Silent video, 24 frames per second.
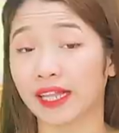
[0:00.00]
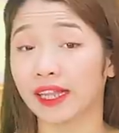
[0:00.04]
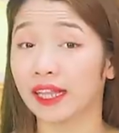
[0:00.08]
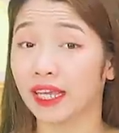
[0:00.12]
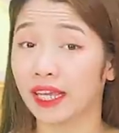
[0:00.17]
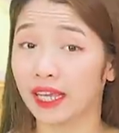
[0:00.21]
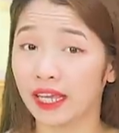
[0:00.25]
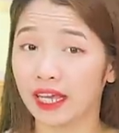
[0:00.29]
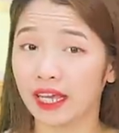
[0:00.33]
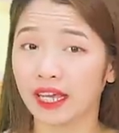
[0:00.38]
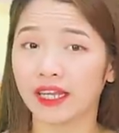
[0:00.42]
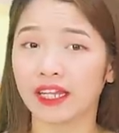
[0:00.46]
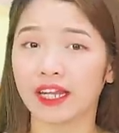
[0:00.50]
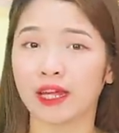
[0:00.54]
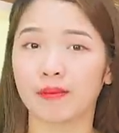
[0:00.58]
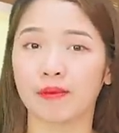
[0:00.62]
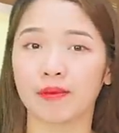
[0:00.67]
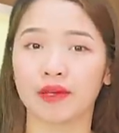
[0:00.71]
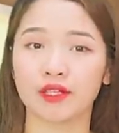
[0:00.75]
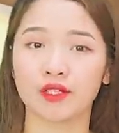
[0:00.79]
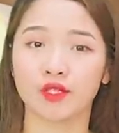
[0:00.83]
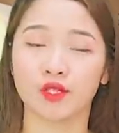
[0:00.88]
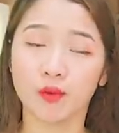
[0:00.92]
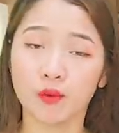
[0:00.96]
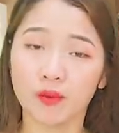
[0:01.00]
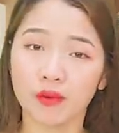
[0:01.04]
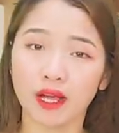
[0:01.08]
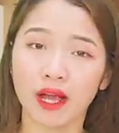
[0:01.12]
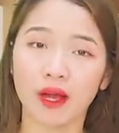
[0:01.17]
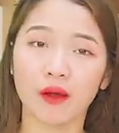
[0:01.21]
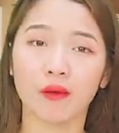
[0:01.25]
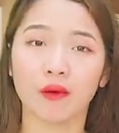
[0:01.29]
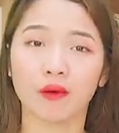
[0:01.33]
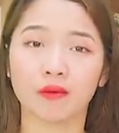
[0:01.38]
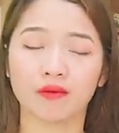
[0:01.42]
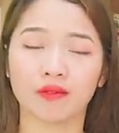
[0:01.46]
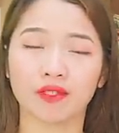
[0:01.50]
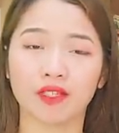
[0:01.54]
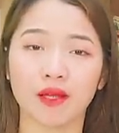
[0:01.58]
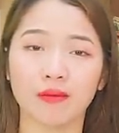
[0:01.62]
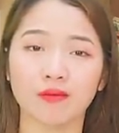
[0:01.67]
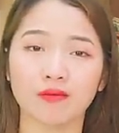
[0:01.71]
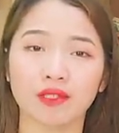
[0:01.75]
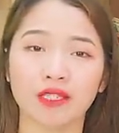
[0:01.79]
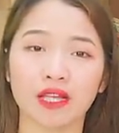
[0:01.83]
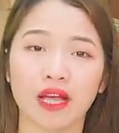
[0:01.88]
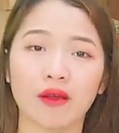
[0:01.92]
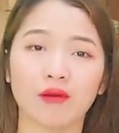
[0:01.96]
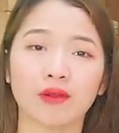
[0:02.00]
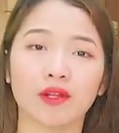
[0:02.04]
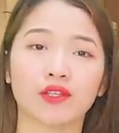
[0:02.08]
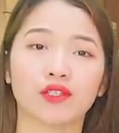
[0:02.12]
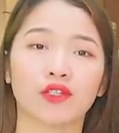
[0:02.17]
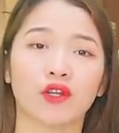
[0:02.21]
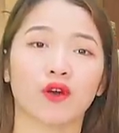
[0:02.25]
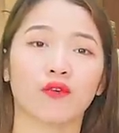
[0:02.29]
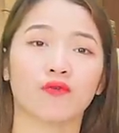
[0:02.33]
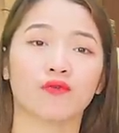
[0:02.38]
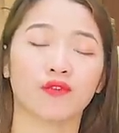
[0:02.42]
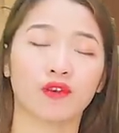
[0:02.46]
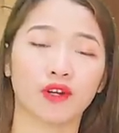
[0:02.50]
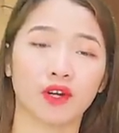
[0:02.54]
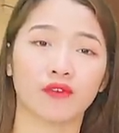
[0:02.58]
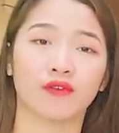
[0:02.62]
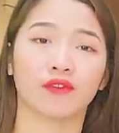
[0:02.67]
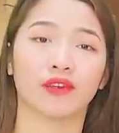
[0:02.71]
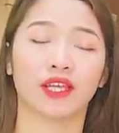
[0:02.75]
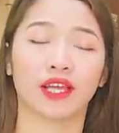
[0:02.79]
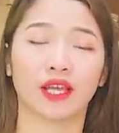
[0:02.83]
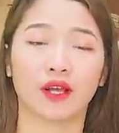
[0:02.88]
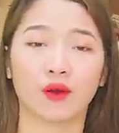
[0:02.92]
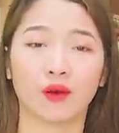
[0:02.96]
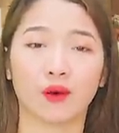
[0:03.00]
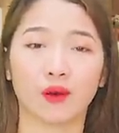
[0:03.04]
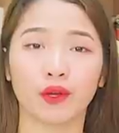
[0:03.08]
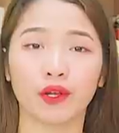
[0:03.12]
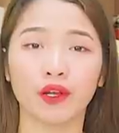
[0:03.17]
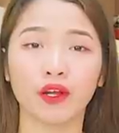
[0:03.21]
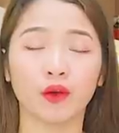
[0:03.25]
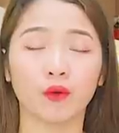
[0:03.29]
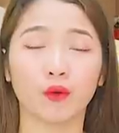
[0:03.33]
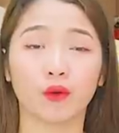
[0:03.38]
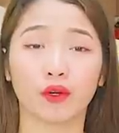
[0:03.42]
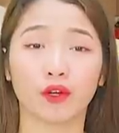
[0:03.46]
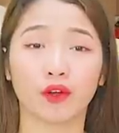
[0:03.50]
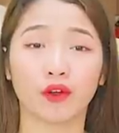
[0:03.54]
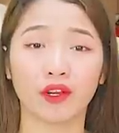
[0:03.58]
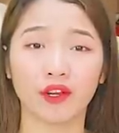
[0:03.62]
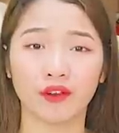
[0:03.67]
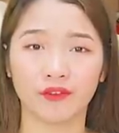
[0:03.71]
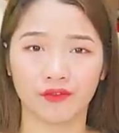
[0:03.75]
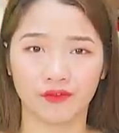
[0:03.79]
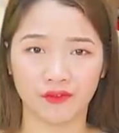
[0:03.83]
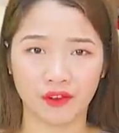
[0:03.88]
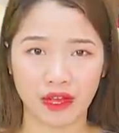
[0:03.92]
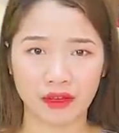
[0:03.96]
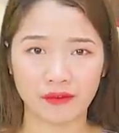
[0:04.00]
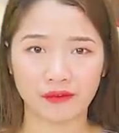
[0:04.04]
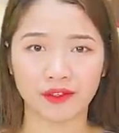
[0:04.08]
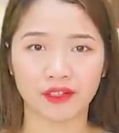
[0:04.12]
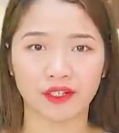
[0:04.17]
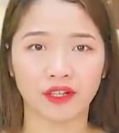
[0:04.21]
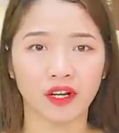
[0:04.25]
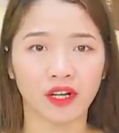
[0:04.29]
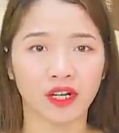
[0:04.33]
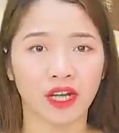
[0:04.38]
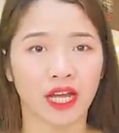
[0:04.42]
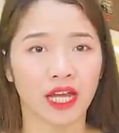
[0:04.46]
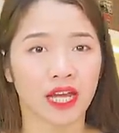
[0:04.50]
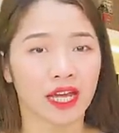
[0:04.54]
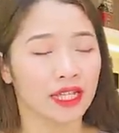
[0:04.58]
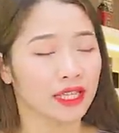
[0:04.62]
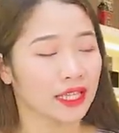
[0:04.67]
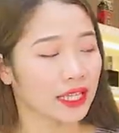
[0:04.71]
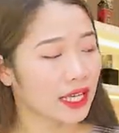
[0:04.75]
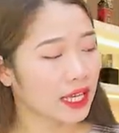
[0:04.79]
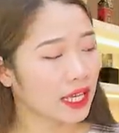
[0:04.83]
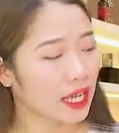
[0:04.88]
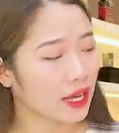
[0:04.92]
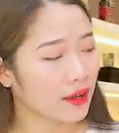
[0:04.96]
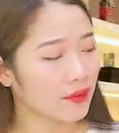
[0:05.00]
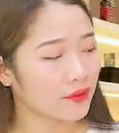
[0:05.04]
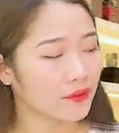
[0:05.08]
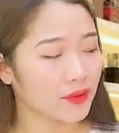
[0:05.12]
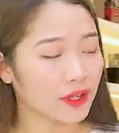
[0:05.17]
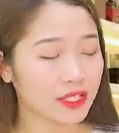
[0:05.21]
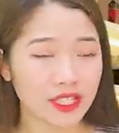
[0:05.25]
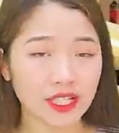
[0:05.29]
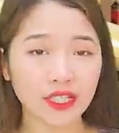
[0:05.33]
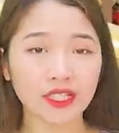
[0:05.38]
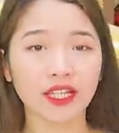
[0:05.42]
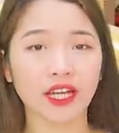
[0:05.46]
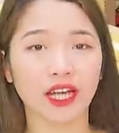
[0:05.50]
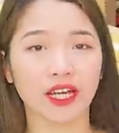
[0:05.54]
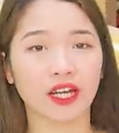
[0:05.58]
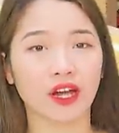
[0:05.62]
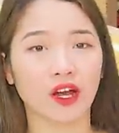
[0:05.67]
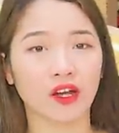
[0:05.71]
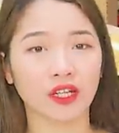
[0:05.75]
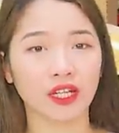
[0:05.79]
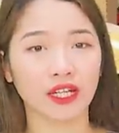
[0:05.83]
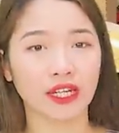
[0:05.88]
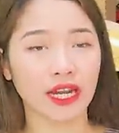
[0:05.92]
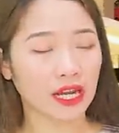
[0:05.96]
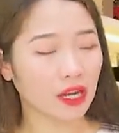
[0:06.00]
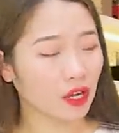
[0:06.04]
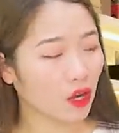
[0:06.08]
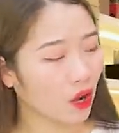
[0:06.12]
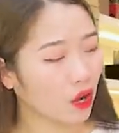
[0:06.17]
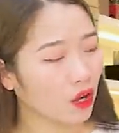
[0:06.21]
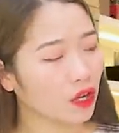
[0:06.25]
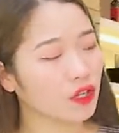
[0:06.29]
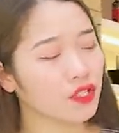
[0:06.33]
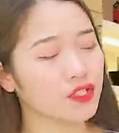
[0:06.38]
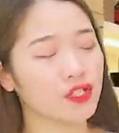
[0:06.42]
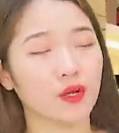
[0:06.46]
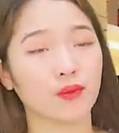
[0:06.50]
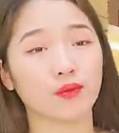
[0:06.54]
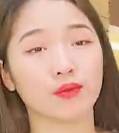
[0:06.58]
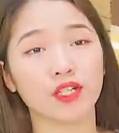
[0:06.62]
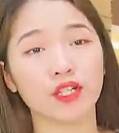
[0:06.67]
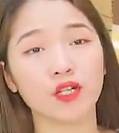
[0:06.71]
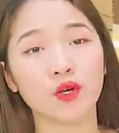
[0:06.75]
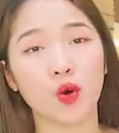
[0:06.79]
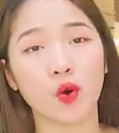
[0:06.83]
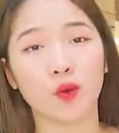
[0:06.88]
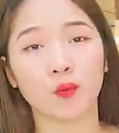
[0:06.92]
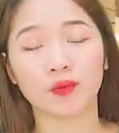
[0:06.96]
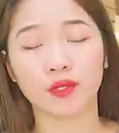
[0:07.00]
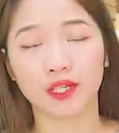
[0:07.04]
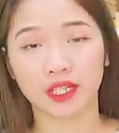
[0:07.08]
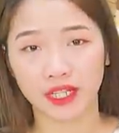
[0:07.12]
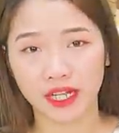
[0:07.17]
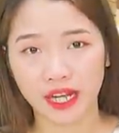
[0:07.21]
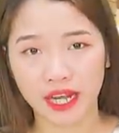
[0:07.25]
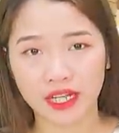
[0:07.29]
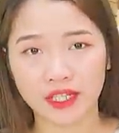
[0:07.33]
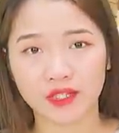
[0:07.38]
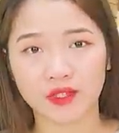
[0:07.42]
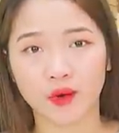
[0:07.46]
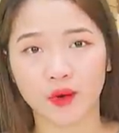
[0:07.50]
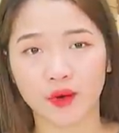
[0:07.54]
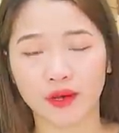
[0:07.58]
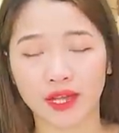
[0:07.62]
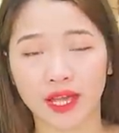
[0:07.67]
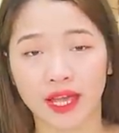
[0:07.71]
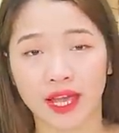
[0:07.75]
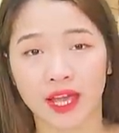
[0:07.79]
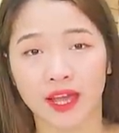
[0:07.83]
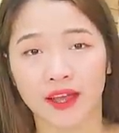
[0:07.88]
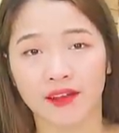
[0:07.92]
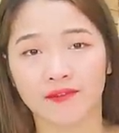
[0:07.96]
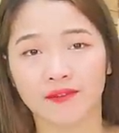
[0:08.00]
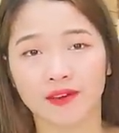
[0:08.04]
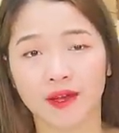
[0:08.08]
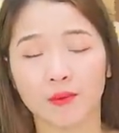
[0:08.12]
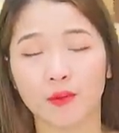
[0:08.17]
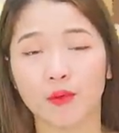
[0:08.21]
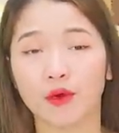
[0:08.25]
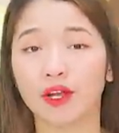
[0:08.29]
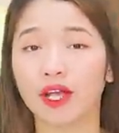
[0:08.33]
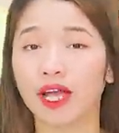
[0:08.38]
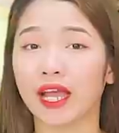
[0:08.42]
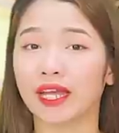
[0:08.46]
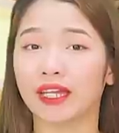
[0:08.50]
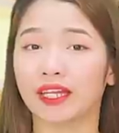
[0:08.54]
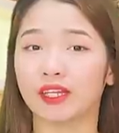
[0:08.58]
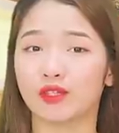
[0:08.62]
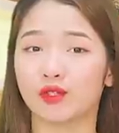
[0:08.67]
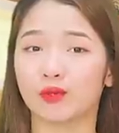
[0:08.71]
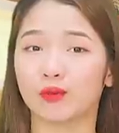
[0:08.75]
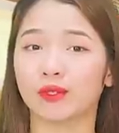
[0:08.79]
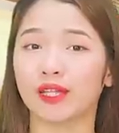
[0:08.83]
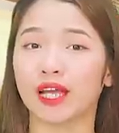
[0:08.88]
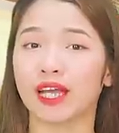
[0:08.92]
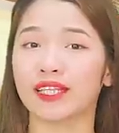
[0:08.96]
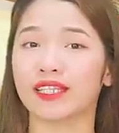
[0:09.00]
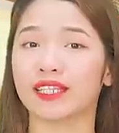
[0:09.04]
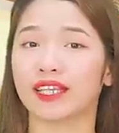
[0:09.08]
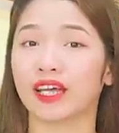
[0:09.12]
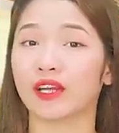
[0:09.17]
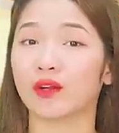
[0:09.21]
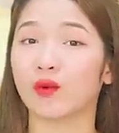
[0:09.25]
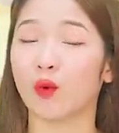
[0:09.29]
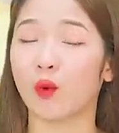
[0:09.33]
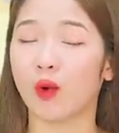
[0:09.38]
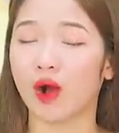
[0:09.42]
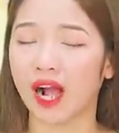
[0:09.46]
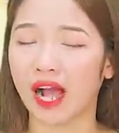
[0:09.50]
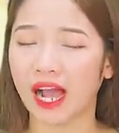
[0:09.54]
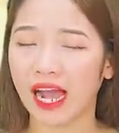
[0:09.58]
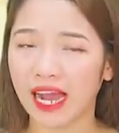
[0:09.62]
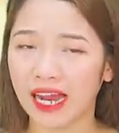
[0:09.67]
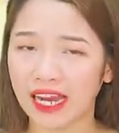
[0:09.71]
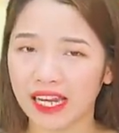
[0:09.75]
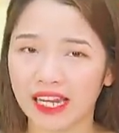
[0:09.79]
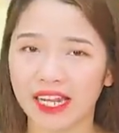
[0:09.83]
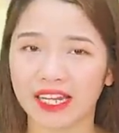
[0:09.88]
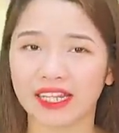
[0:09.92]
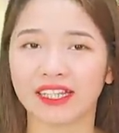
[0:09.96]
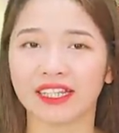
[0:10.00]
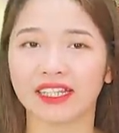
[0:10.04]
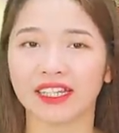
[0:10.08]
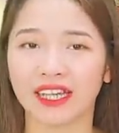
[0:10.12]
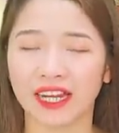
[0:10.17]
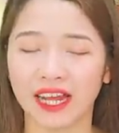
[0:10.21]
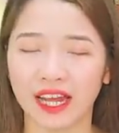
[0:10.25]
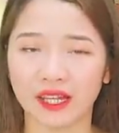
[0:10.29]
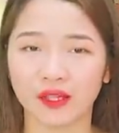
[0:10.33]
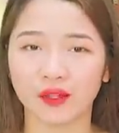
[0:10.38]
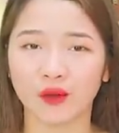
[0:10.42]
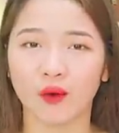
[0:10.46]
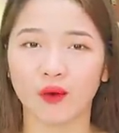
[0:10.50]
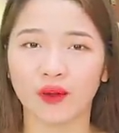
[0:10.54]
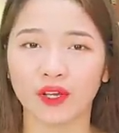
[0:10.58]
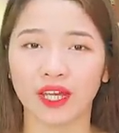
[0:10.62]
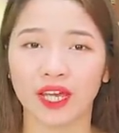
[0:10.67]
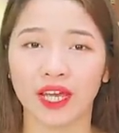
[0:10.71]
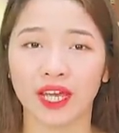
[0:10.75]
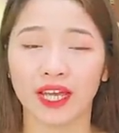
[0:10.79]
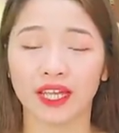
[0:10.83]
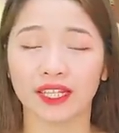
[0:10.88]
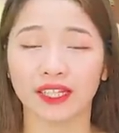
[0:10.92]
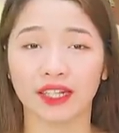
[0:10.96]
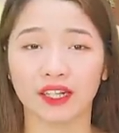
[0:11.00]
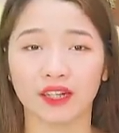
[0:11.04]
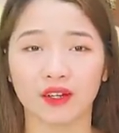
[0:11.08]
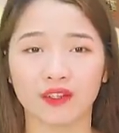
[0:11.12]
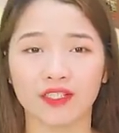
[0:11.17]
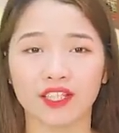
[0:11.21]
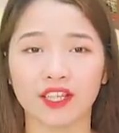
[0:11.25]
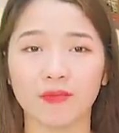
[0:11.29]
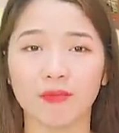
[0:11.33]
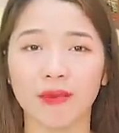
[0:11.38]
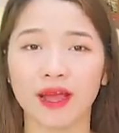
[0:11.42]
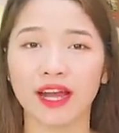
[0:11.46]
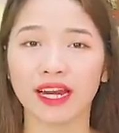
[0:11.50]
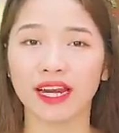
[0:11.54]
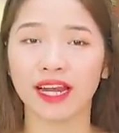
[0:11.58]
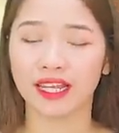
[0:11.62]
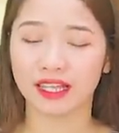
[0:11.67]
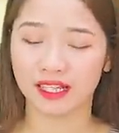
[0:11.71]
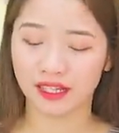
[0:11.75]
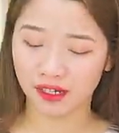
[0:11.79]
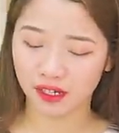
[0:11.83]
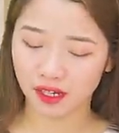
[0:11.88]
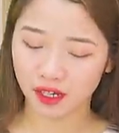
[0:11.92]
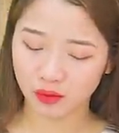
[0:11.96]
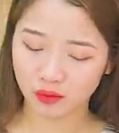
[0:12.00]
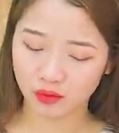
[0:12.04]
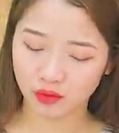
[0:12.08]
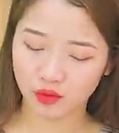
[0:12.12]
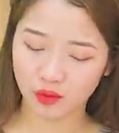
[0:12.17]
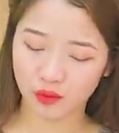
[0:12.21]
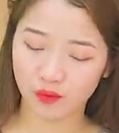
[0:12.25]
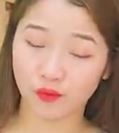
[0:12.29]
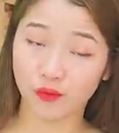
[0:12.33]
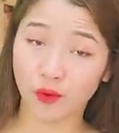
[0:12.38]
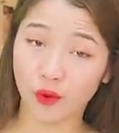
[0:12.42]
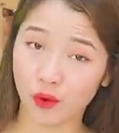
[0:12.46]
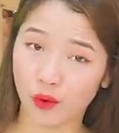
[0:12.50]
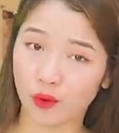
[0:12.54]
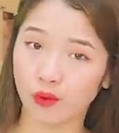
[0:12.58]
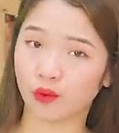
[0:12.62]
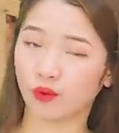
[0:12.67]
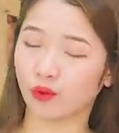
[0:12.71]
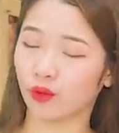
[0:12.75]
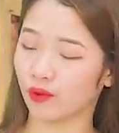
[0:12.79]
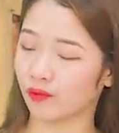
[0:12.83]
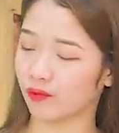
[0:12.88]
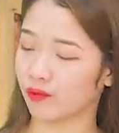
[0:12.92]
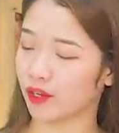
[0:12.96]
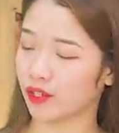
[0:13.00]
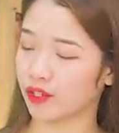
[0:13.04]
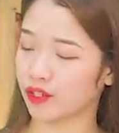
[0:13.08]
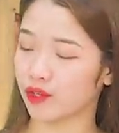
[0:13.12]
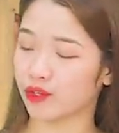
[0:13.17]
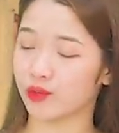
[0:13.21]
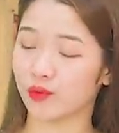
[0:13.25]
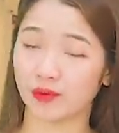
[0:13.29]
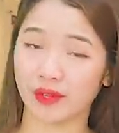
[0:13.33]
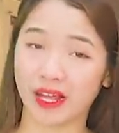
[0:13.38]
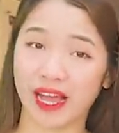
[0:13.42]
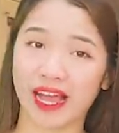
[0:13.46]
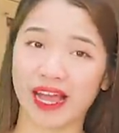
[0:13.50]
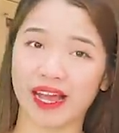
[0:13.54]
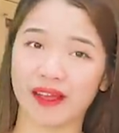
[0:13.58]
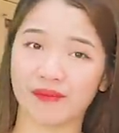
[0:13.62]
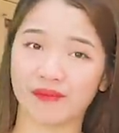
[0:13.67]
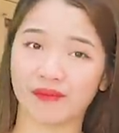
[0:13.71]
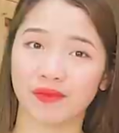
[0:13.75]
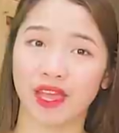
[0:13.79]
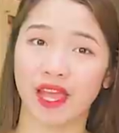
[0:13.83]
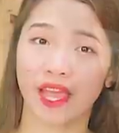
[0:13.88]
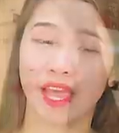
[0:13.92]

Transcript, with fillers: cái thìa để mà xúc cao hồng sâm sao để cho vừa với cái khối lượng của nó để pha với nước thì à, với chiếc thìa đó thì đã có ở trong chiếc hộp như thế này rồi. Và mỗi ngày thì chúng ta chỉ cần uống hai lần như thế này thôi thì nó sẽ mang lại những công dụng vô cùng tuyệt vời cho chúng ta.